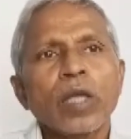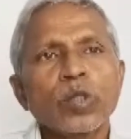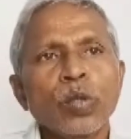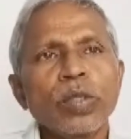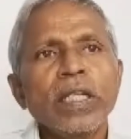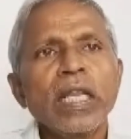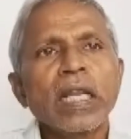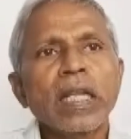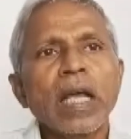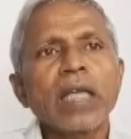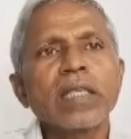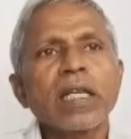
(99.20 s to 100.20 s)
একশো দিনের
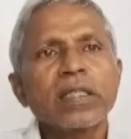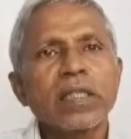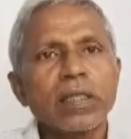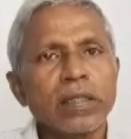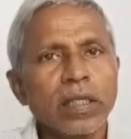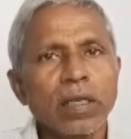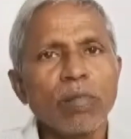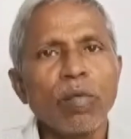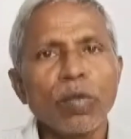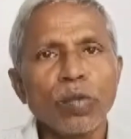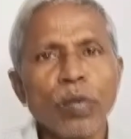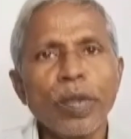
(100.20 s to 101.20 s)
কাজ আজকে যেটা
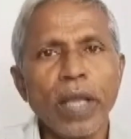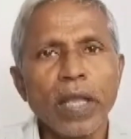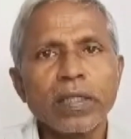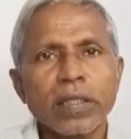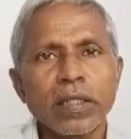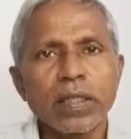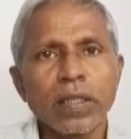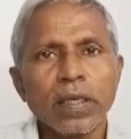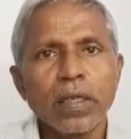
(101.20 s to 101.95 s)
বন্ধ হয়ে আছে